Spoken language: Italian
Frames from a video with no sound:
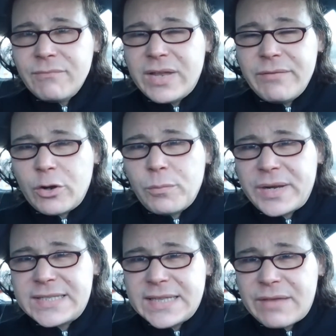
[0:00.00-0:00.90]
venivano
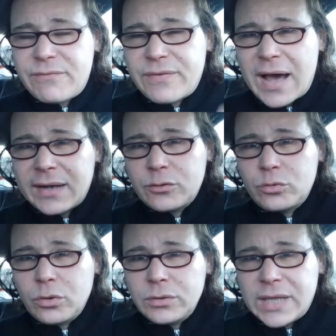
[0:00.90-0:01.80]
prese da
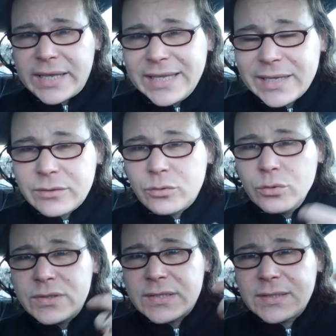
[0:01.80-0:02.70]
infarto, da
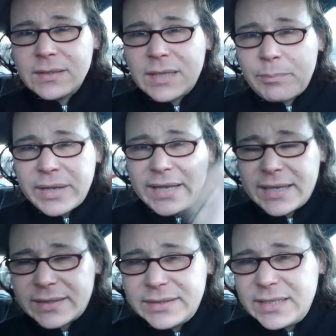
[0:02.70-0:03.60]
ictus, da
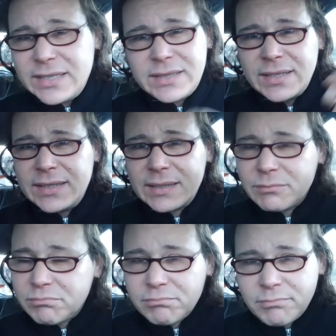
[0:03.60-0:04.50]
pericardite, da
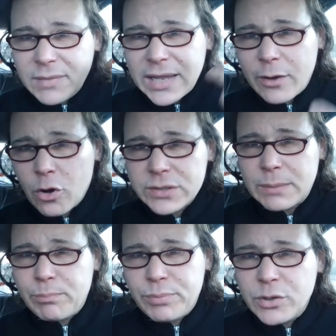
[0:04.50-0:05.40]
le
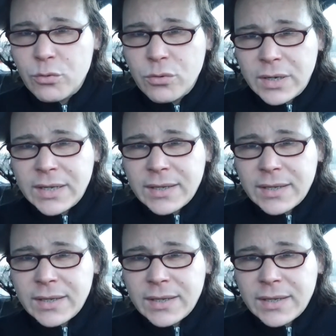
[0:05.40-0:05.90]
cose più